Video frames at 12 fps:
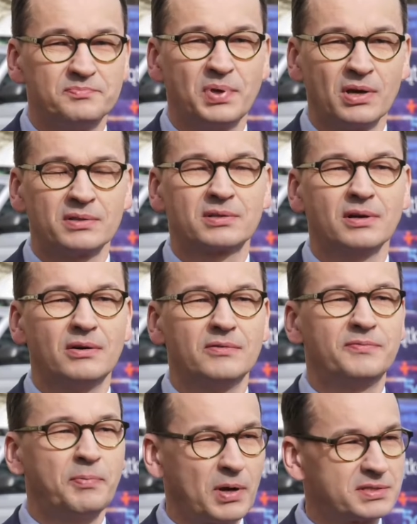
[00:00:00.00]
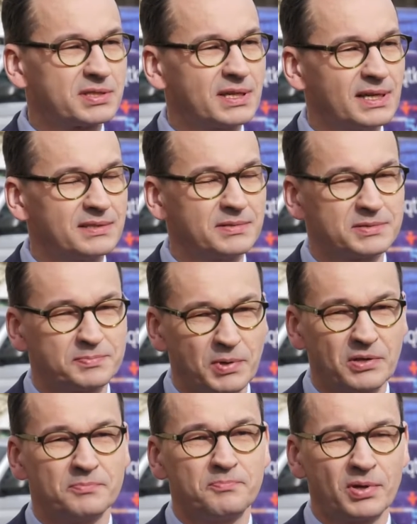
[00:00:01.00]
piątką w Polskę,
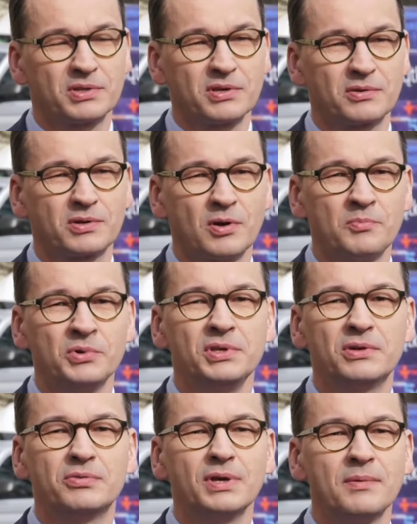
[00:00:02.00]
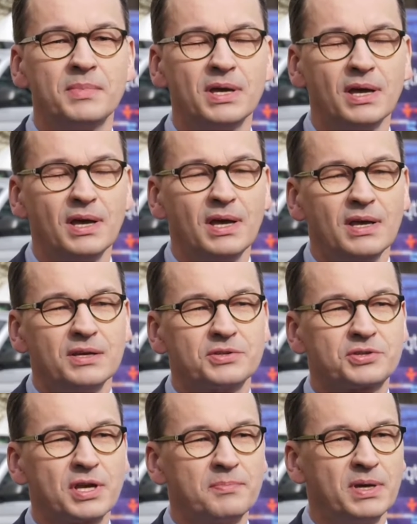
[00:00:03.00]
po to komunikujemy,
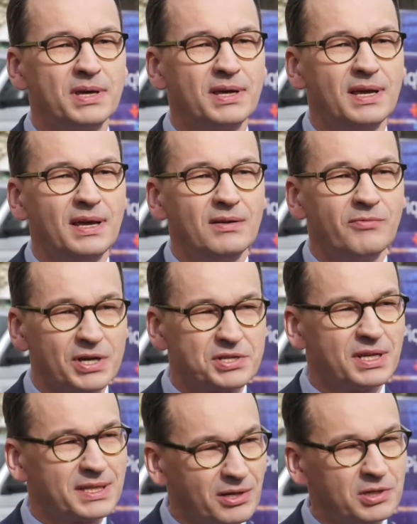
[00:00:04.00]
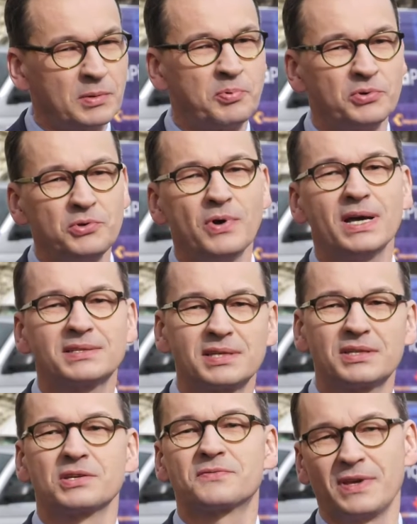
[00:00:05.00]
żeby właśnie tego typu
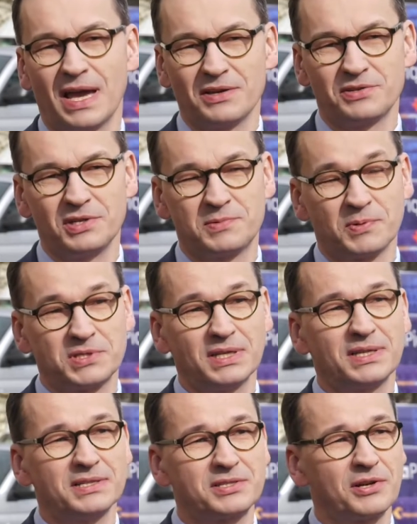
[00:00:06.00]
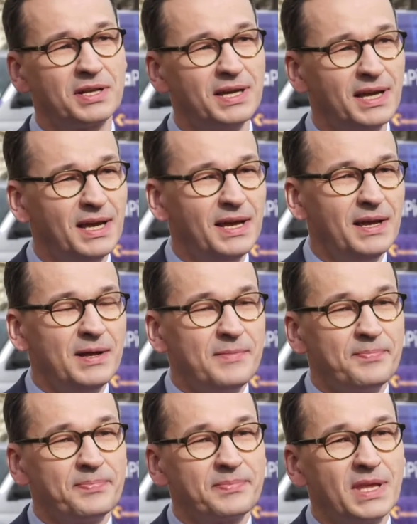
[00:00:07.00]
niuanse też wyjaśnić. Bo z jednej strony
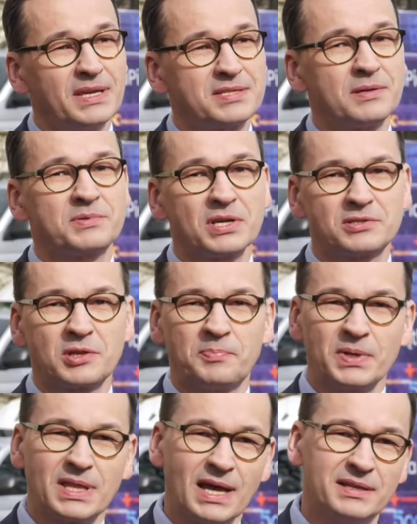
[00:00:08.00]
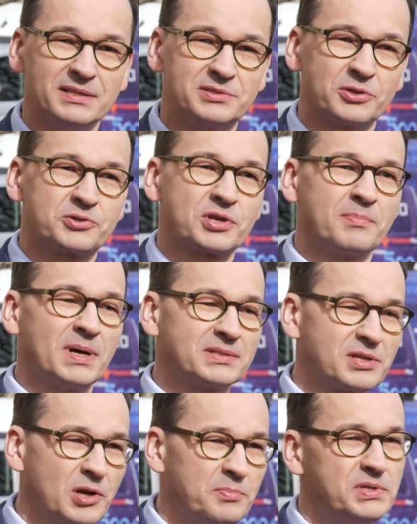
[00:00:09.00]
Jestem często pytany, co trzeba
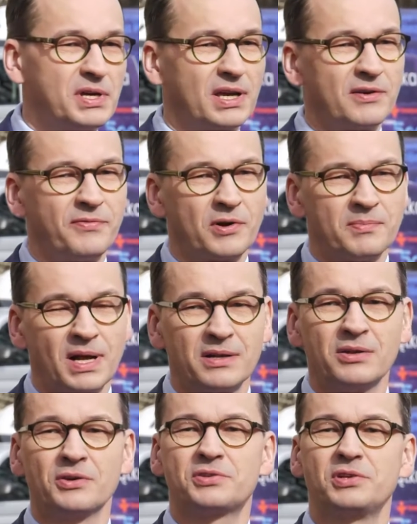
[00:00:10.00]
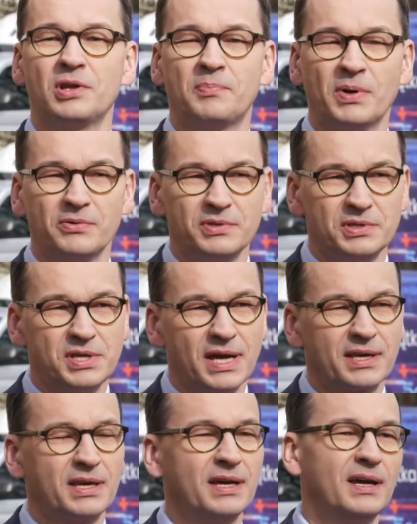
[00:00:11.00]
zrobić, jakie formalności dopełnić,
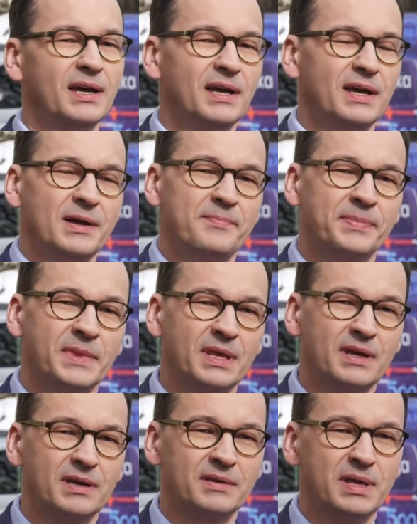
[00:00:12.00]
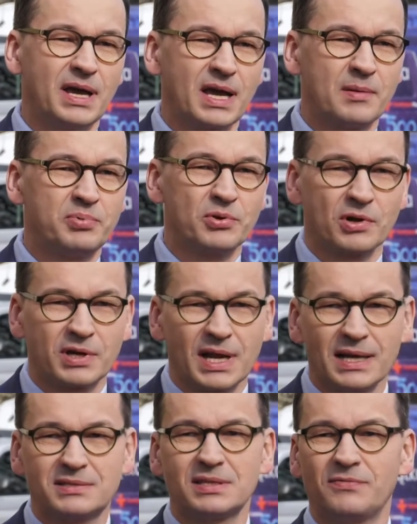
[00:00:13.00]
jakie, mm, e, jaka
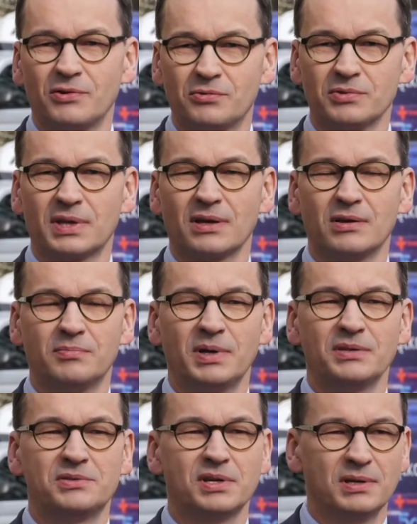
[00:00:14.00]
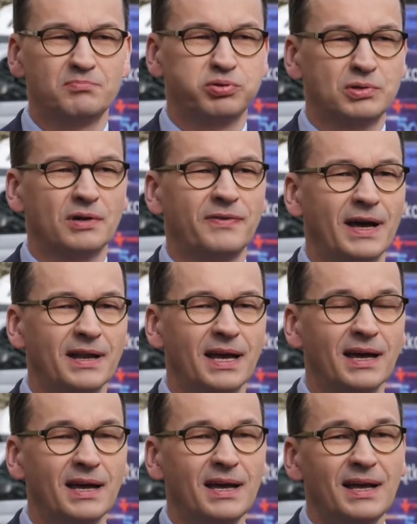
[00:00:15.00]
biurokracja wokół tego będzie
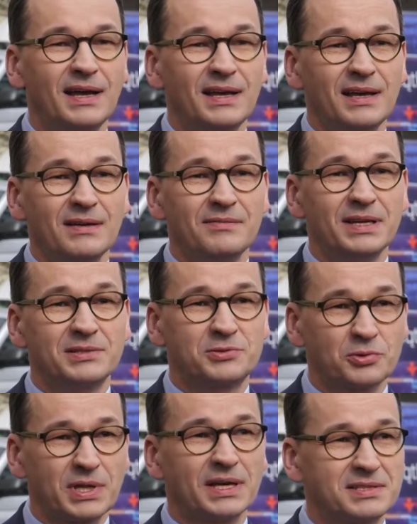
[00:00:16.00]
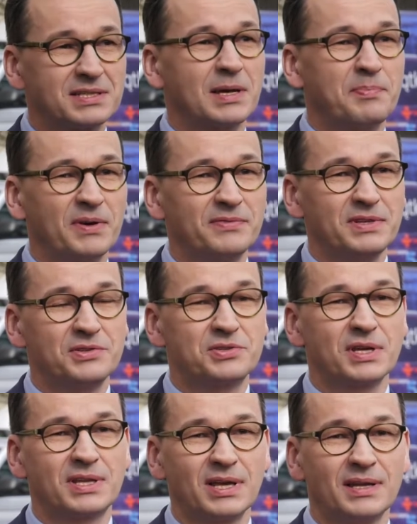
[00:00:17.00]
budowana. Więc tutaj chcę zapewnić,
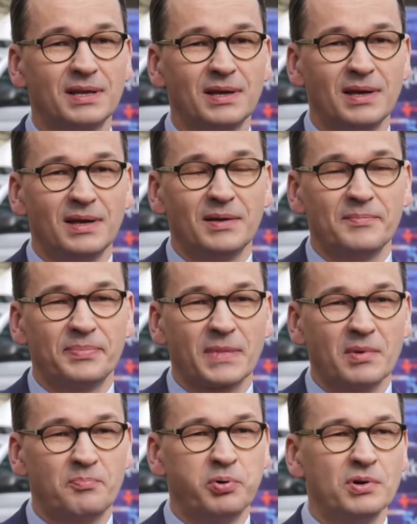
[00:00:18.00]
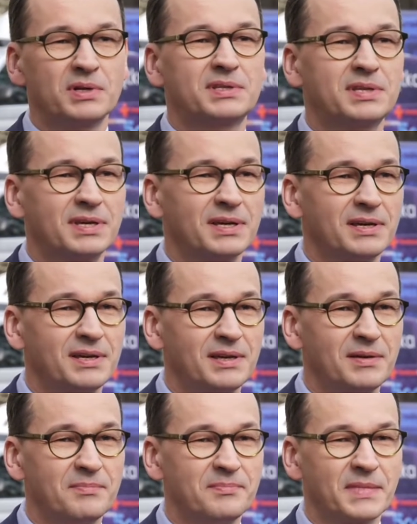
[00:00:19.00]
że ten punkt
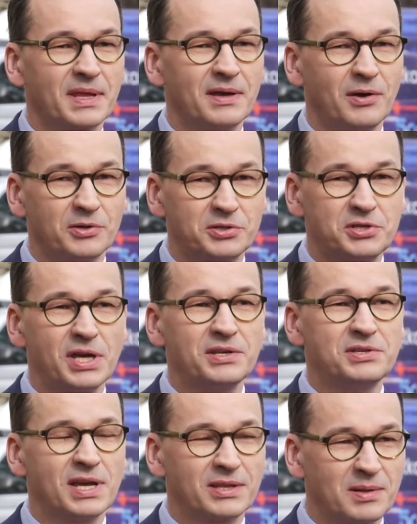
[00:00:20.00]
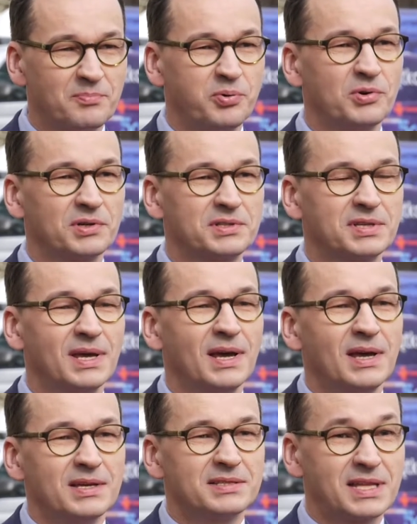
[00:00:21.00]
mm, e, odcięcia, ten punkt
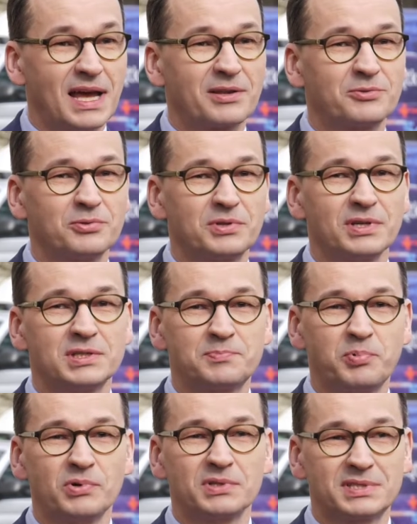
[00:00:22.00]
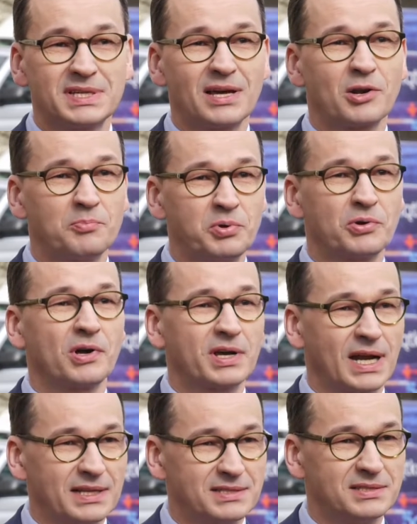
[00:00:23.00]
startu to jest punkt zero
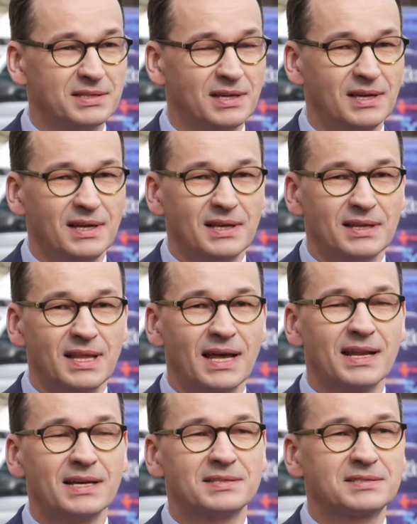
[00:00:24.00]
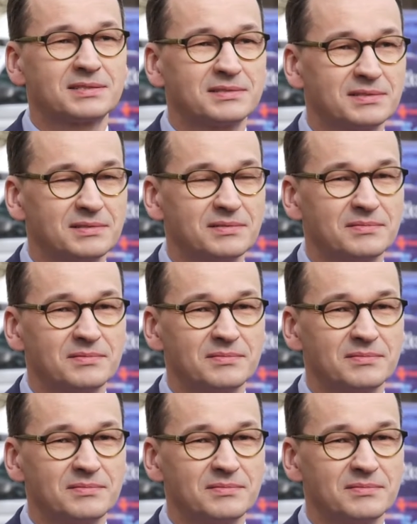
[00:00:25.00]
biurokracji. Dla nas mm,